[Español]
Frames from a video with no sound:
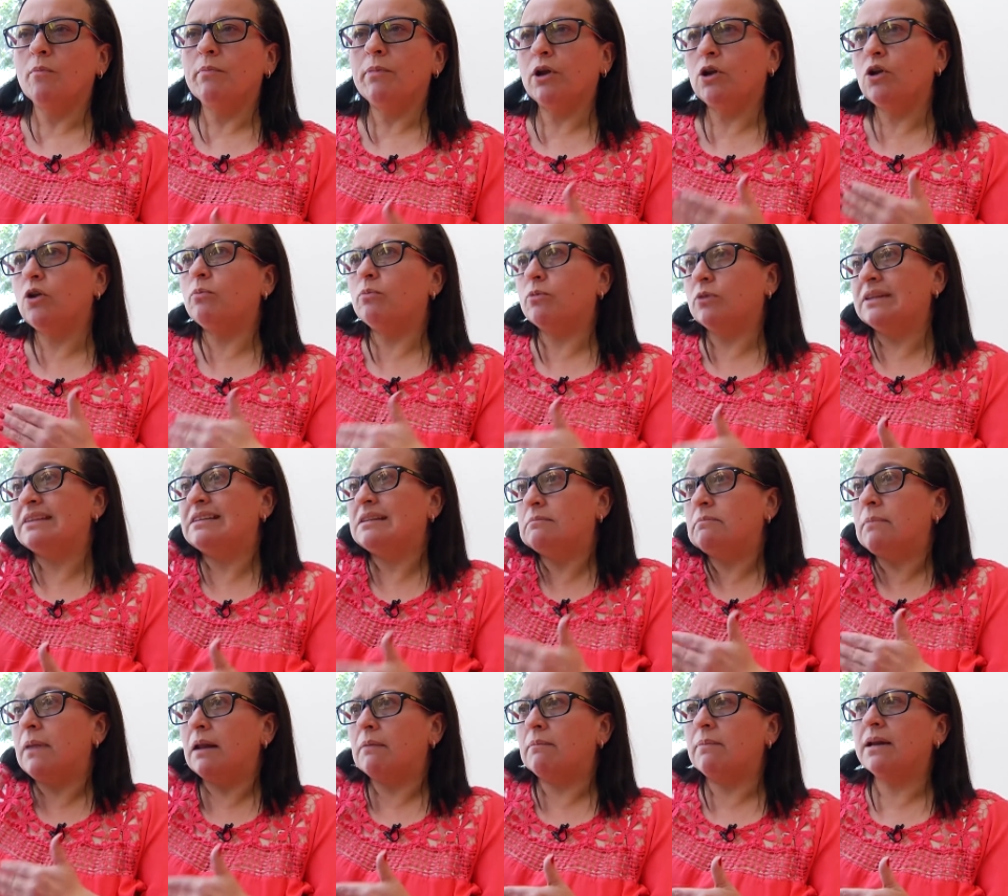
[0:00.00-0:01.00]
Pero lo
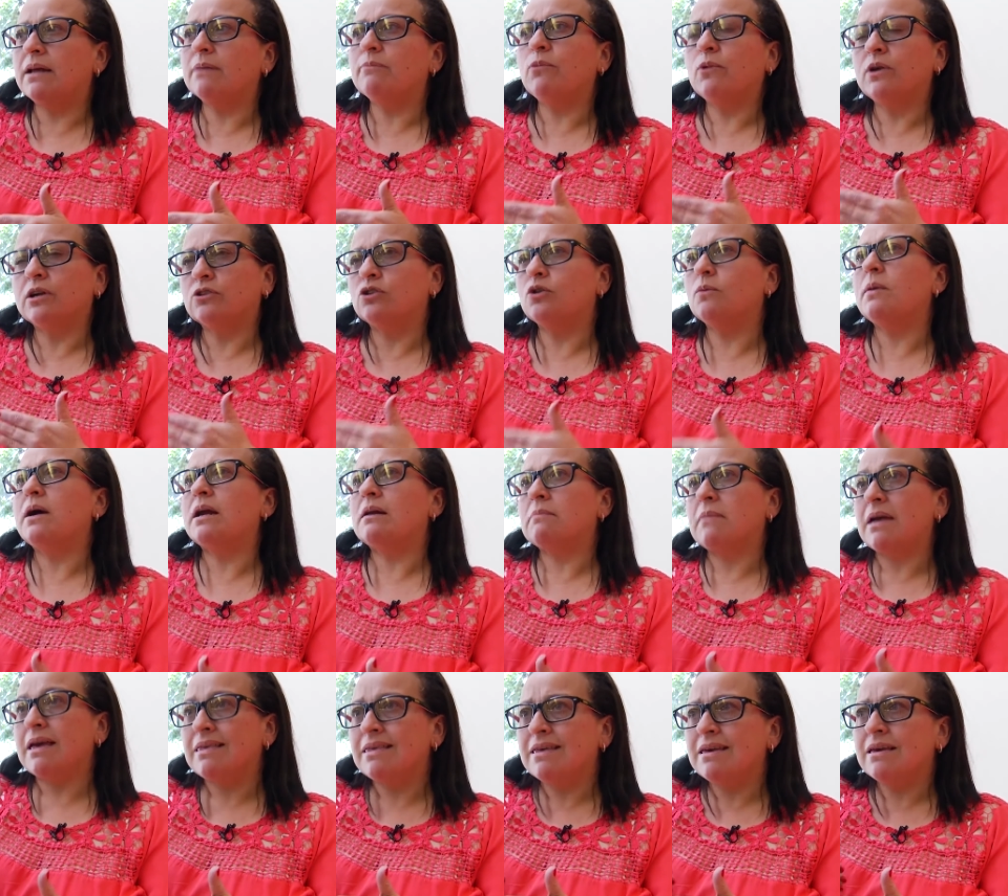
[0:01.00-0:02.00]
principal para poder tomar
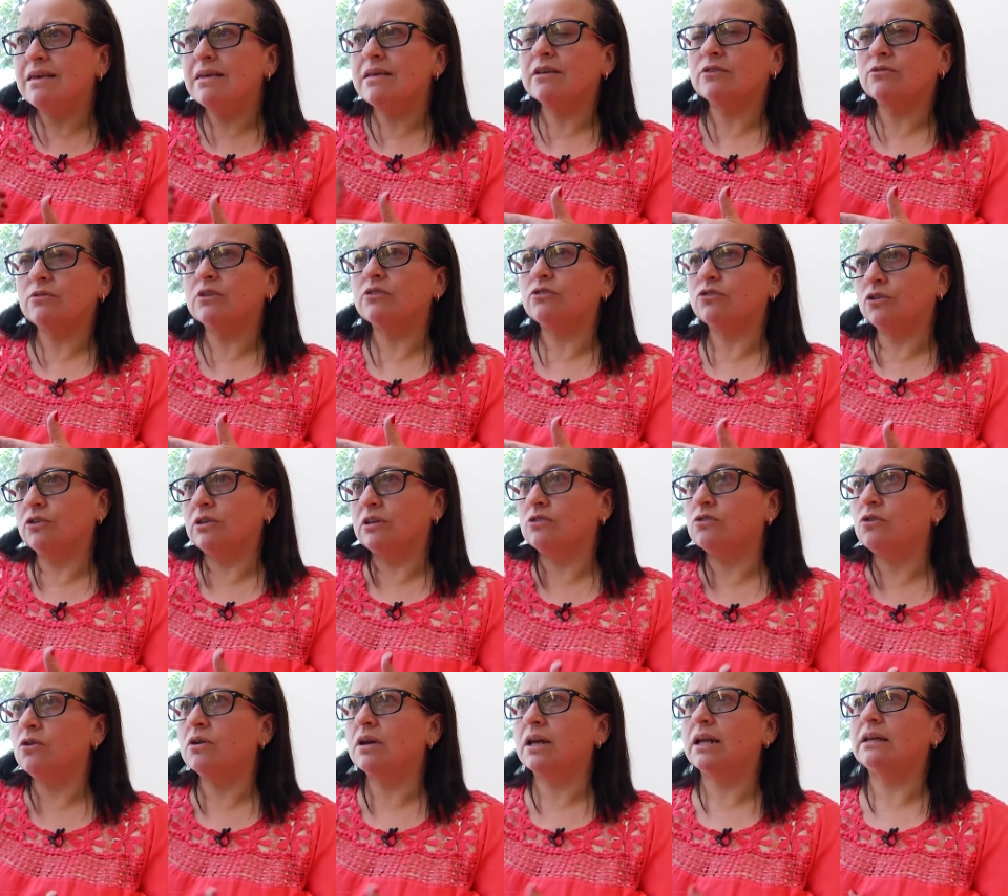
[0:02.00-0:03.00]
medidas o
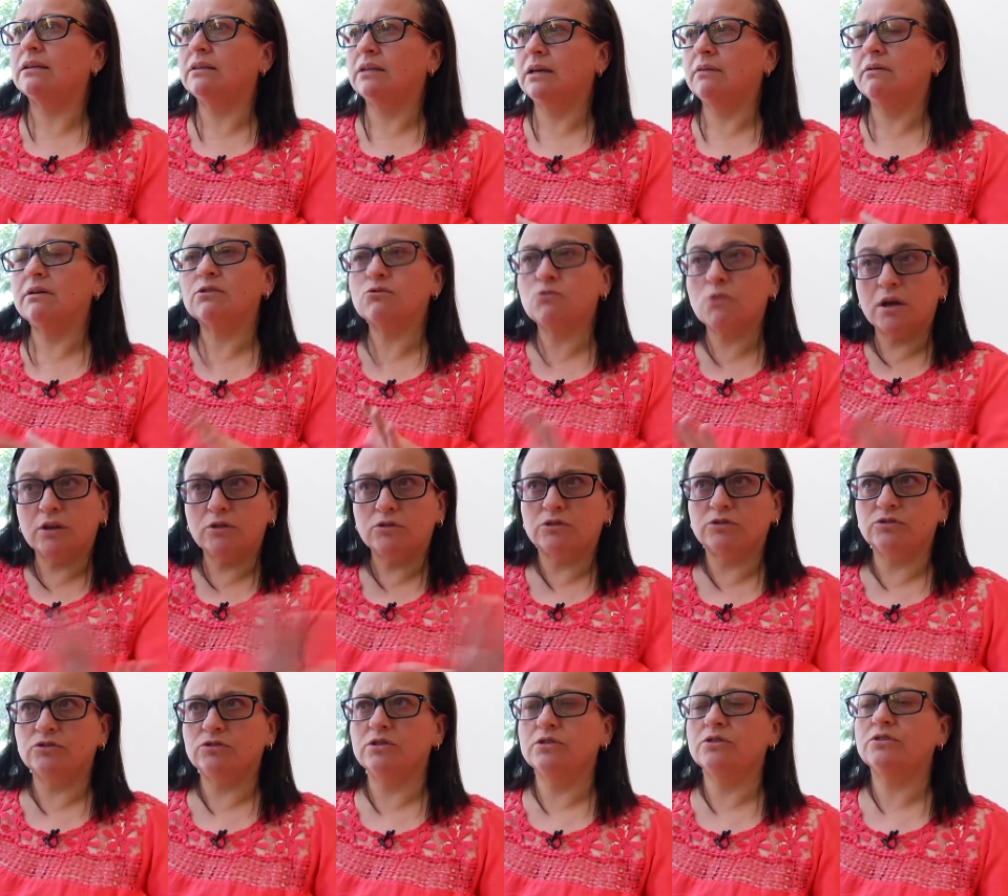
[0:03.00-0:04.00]
acciones correctivas cuando
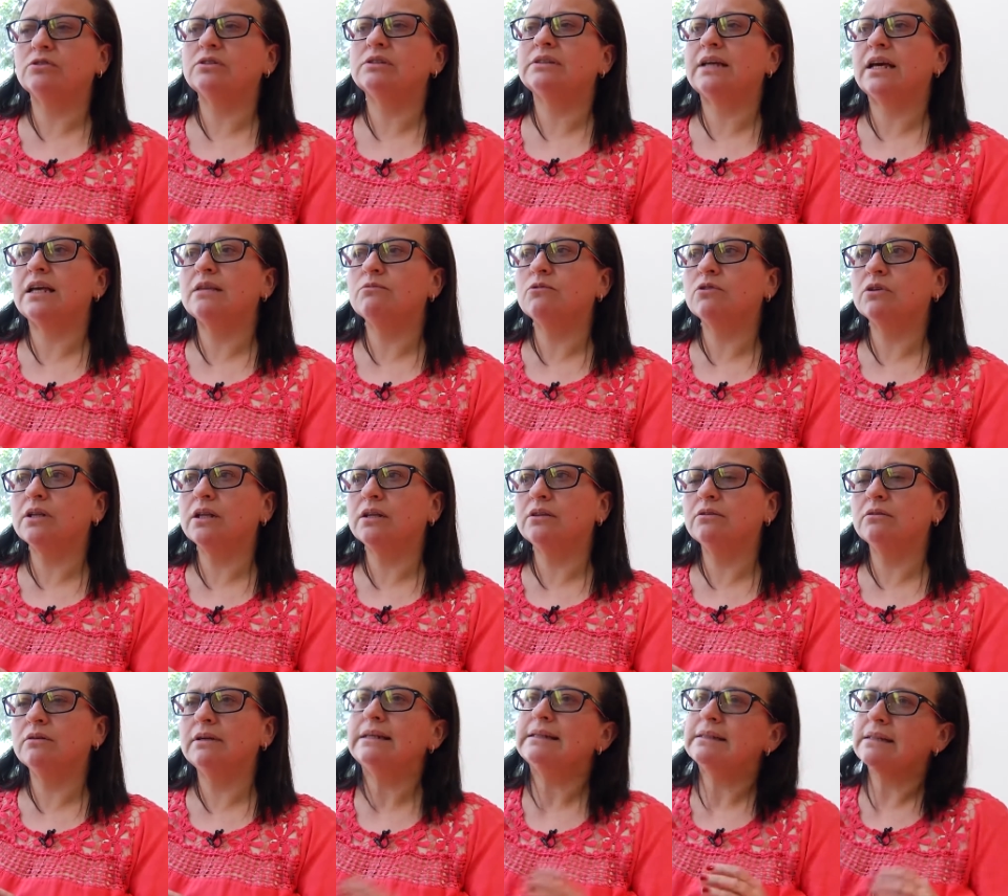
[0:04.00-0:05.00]
esto se nos está
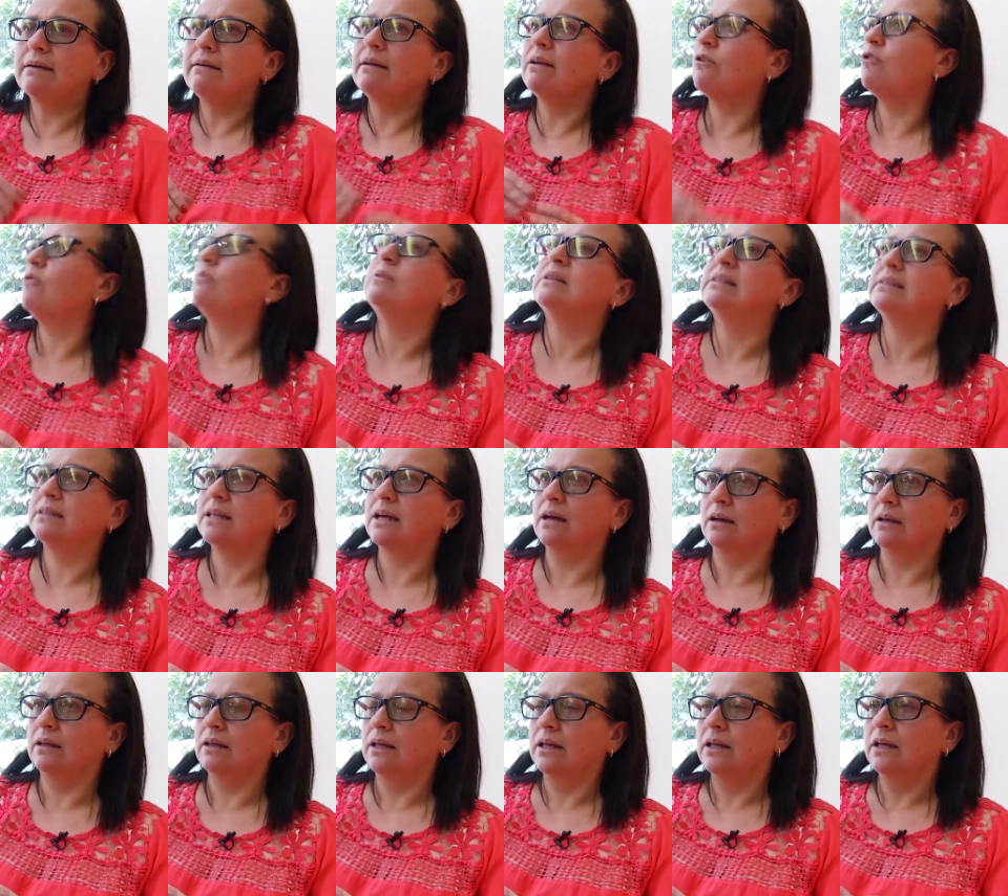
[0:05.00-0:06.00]
desbordando es saber cómo
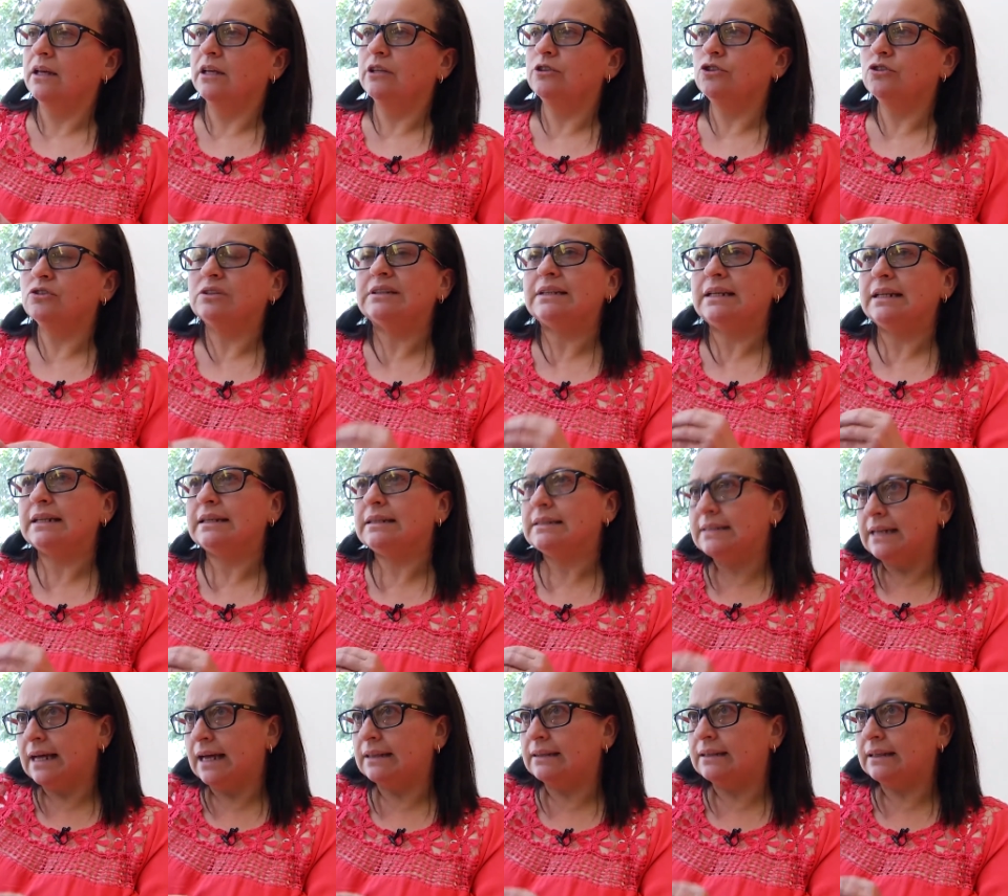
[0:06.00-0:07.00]
está. Entonces, el
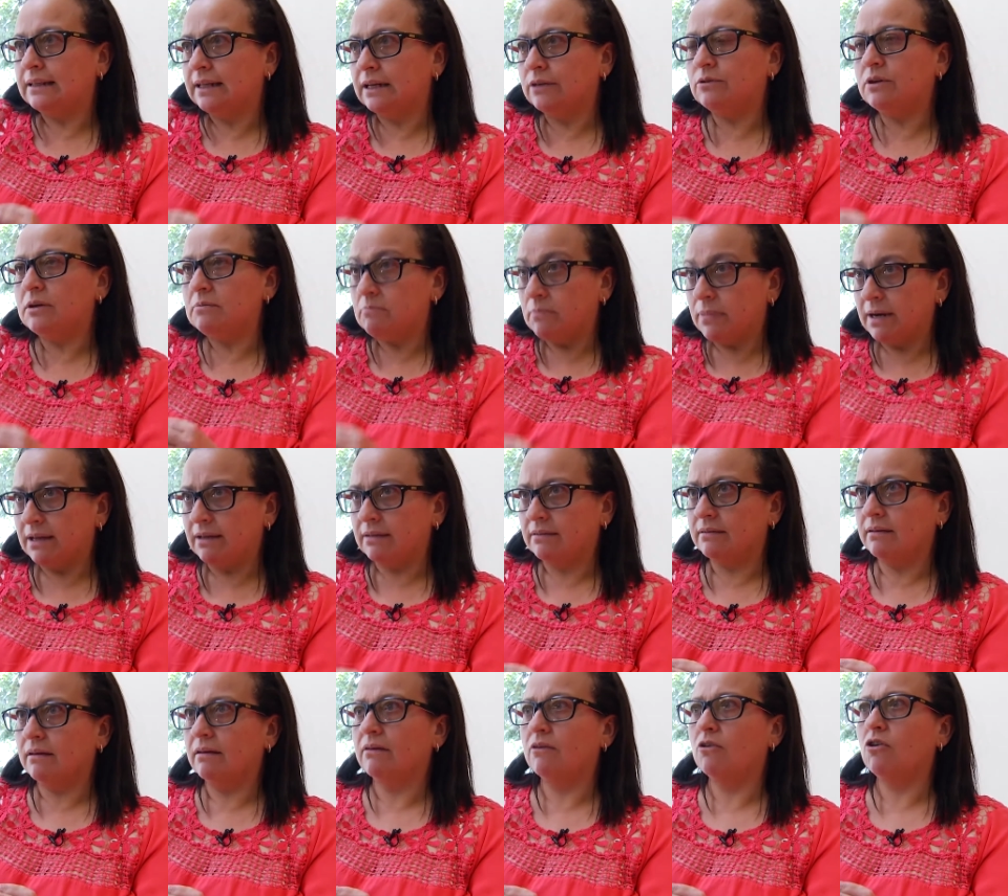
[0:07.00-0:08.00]
ya tener una
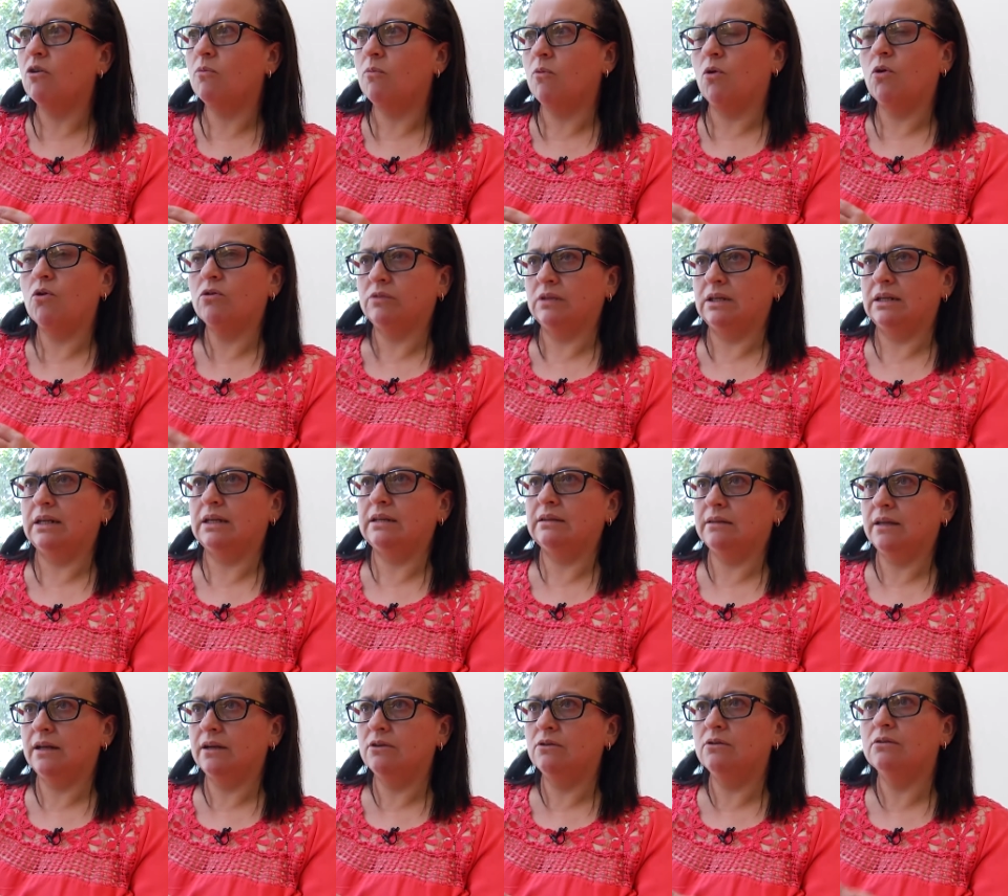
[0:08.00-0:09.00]
empresa como
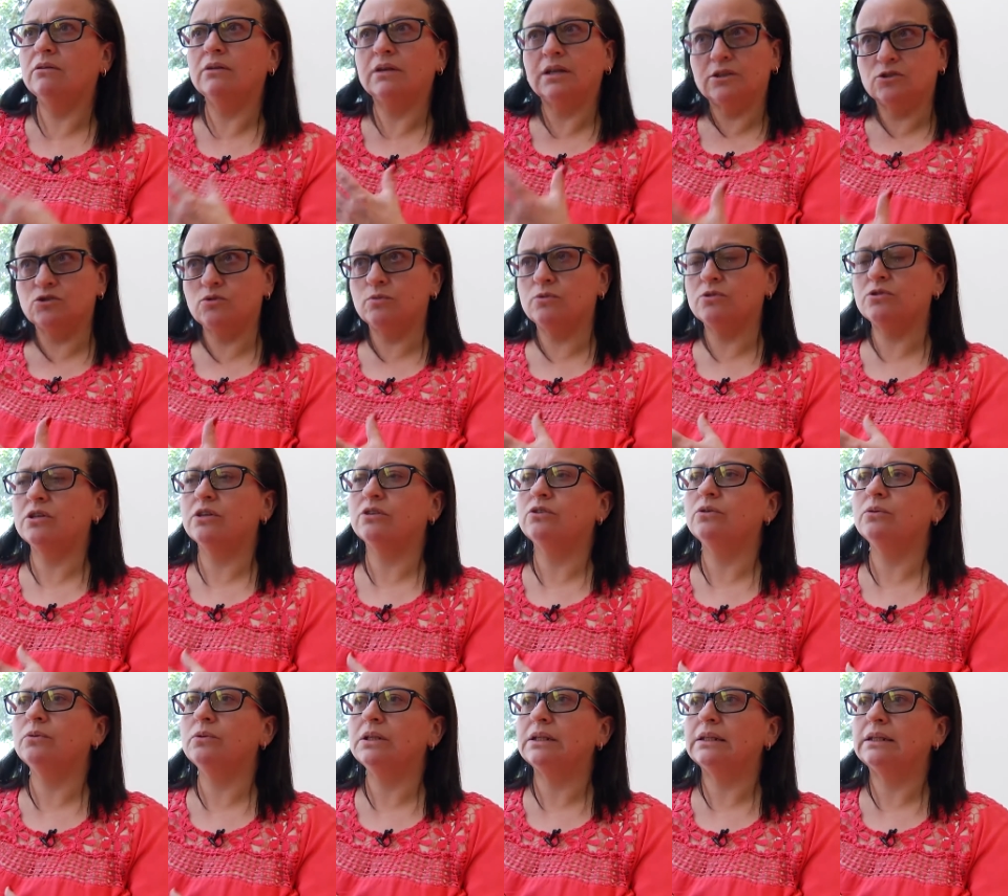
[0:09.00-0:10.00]
Continental Gold en su
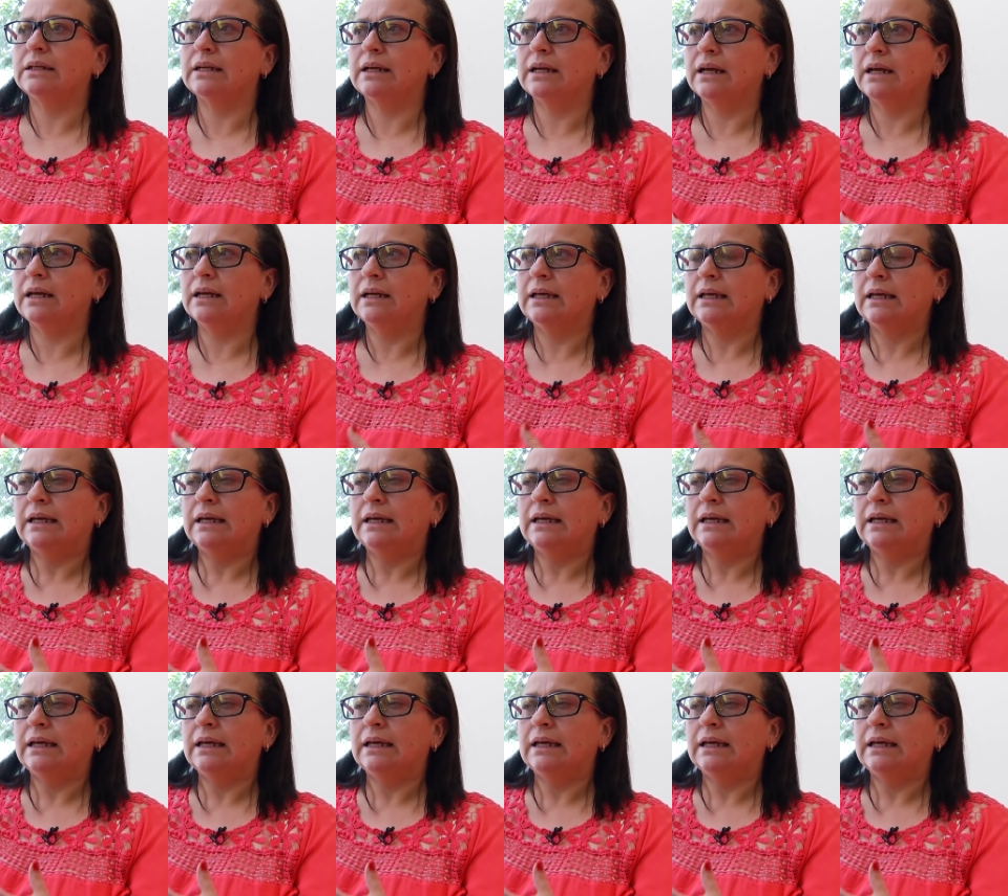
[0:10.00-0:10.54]
proyecto Buritica,